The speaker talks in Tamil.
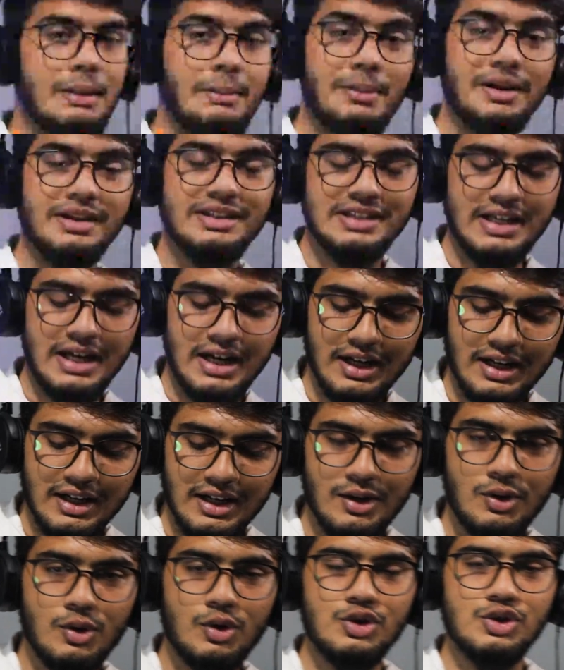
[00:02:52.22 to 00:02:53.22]
நம்ம
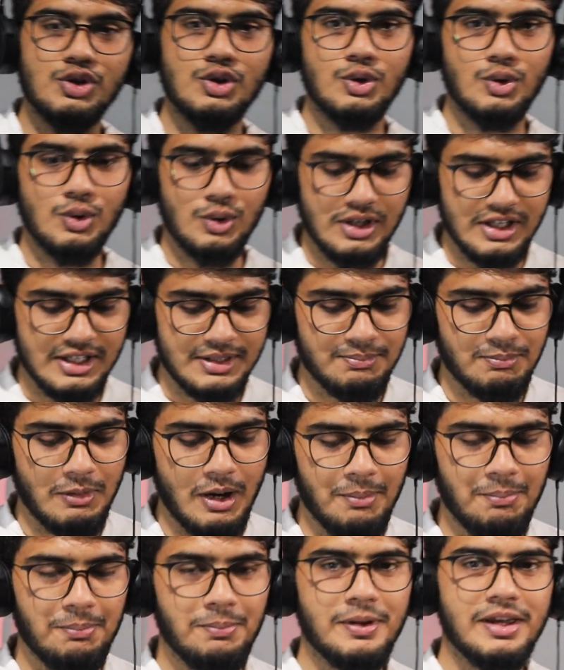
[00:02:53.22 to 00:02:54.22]
சேனலை கொஞ்சம் டோலிஸ்
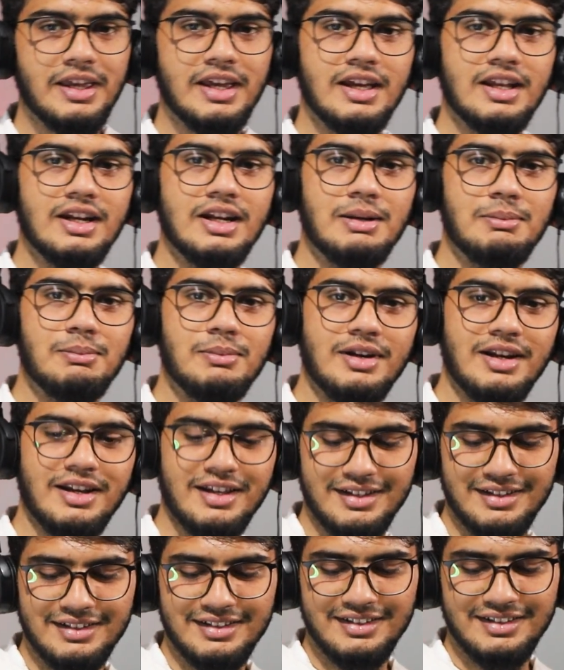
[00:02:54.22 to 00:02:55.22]
பார்ப்பீங்கன்னு
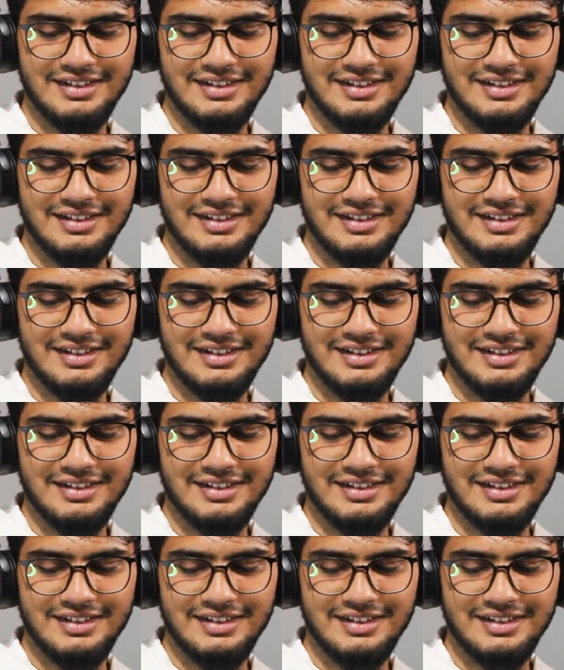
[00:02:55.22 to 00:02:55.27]
நம்புகிறேன்